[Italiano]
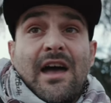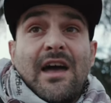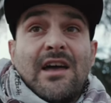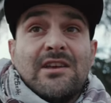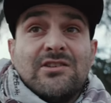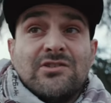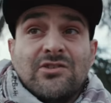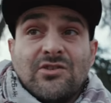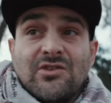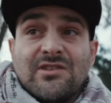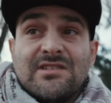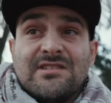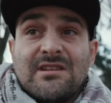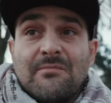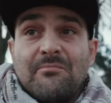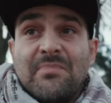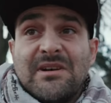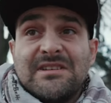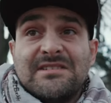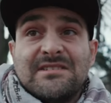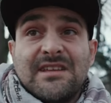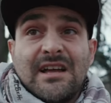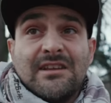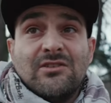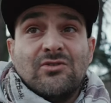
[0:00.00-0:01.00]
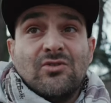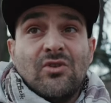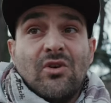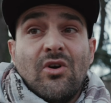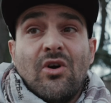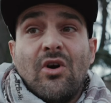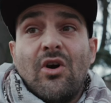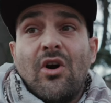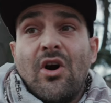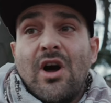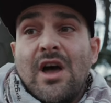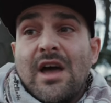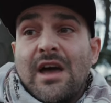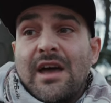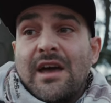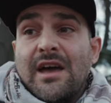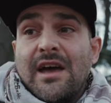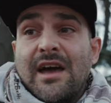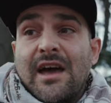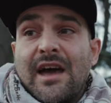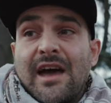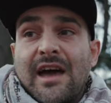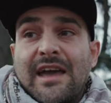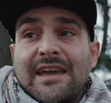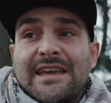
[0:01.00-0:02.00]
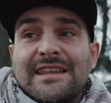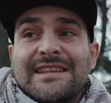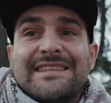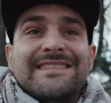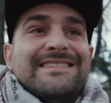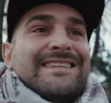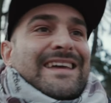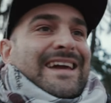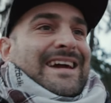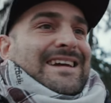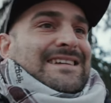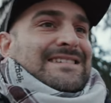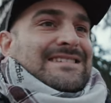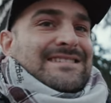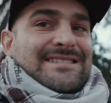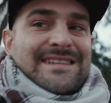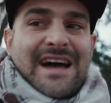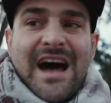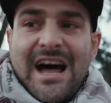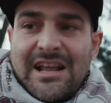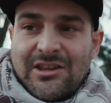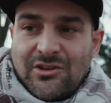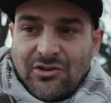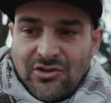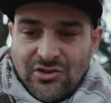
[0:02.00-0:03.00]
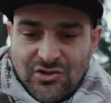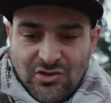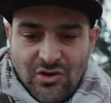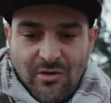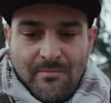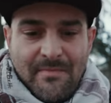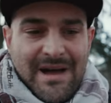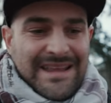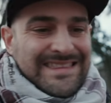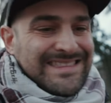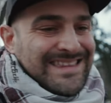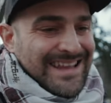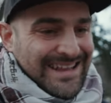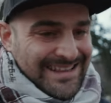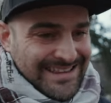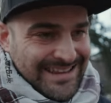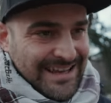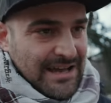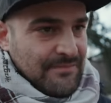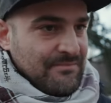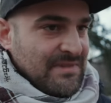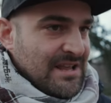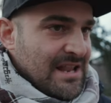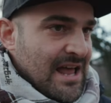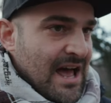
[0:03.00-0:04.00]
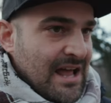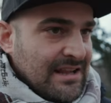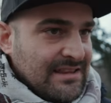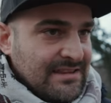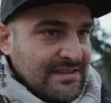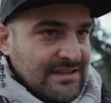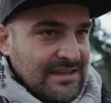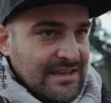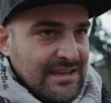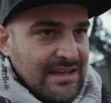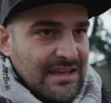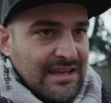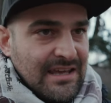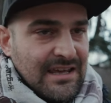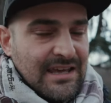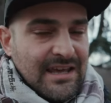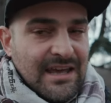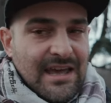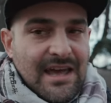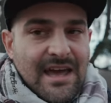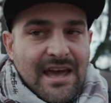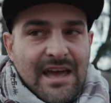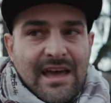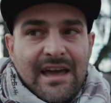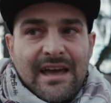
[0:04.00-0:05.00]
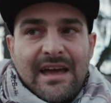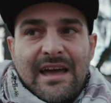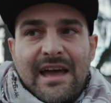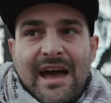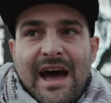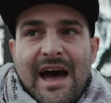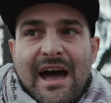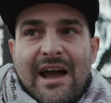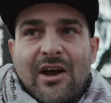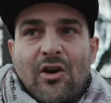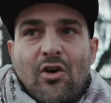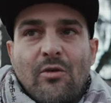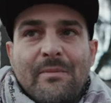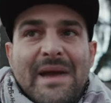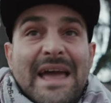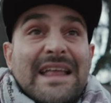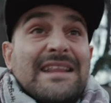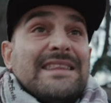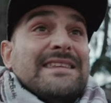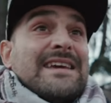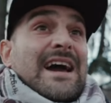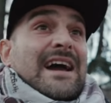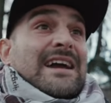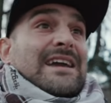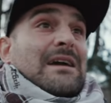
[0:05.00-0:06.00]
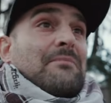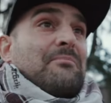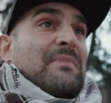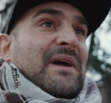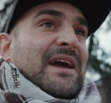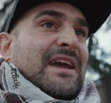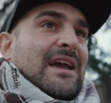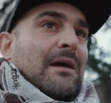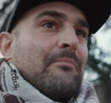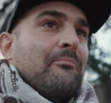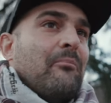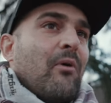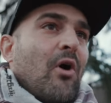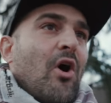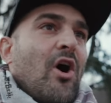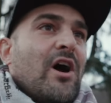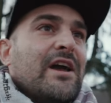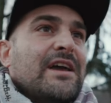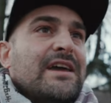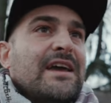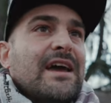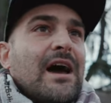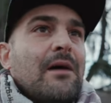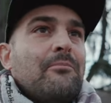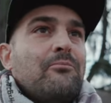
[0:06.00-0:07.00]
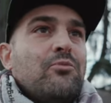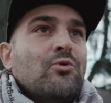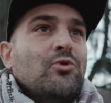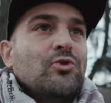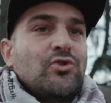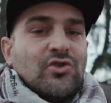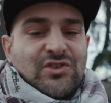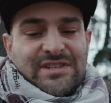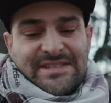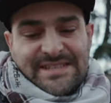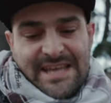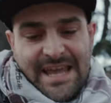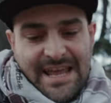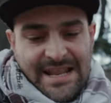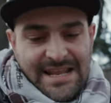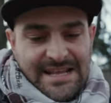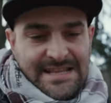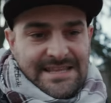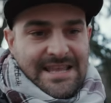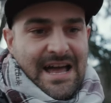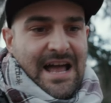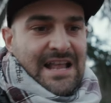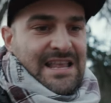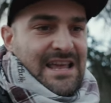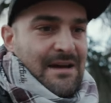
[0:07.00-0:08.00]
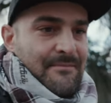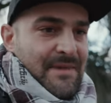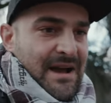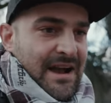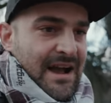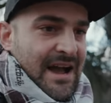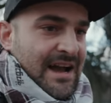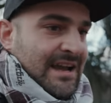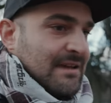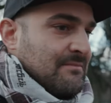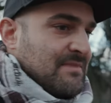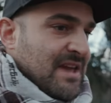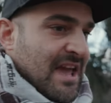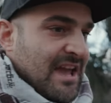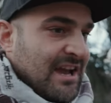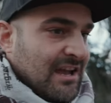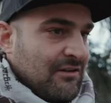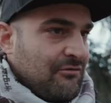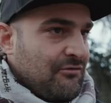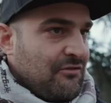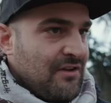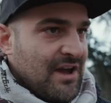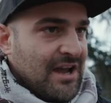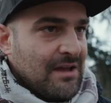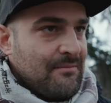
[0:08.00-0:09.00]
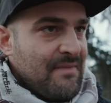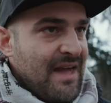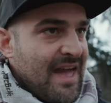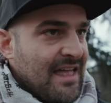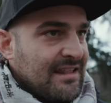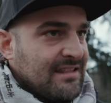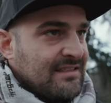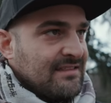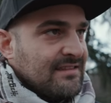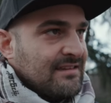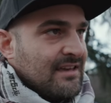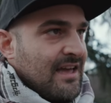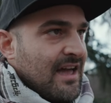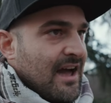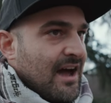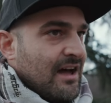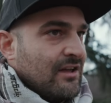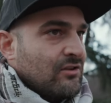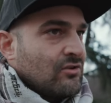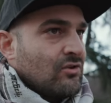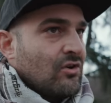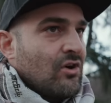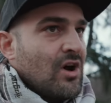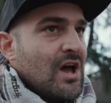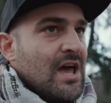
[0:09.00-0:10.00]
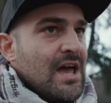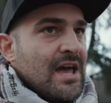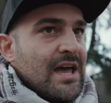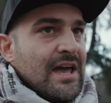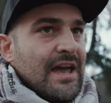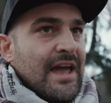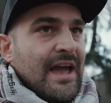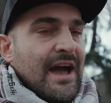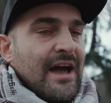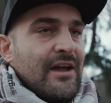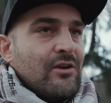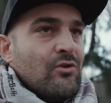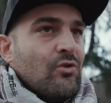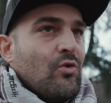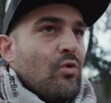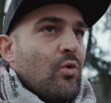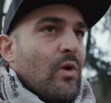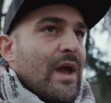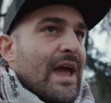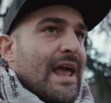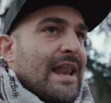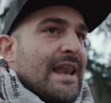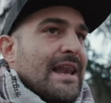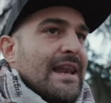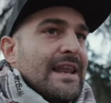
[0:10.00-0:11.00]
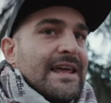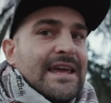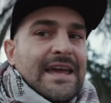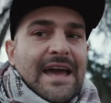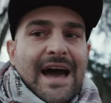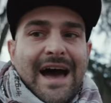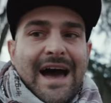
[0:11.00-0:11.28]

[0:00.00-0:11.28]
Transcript: eh, sono sempre stato eh, interessato insomma, a determinati eh, argomenti, anche perché poi appunto se in Italia magari i miei riferimenti erano, erano quelli